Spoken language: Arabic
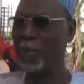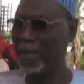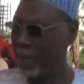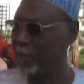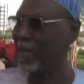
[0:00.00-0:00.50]

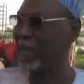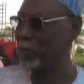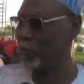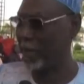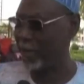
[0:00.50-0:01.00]
ان البلد
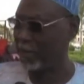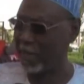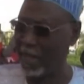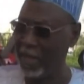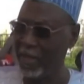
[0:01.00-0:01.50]
ده يكون
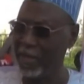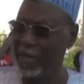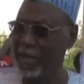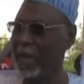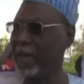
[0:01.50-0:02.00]
عافيه
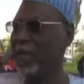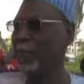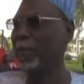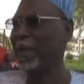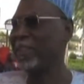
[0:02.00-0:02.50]

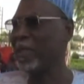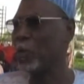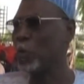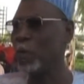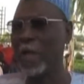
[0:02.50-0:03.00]

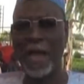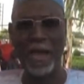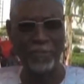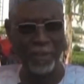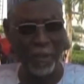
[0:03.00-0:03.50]
وبالعافيه
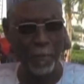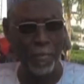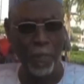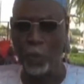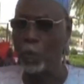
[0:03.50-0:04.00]
بنقدر
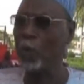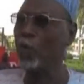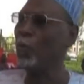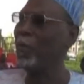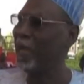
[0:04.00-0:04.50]
التجار يقدر
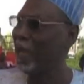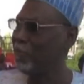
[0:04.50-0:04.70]
يخدموا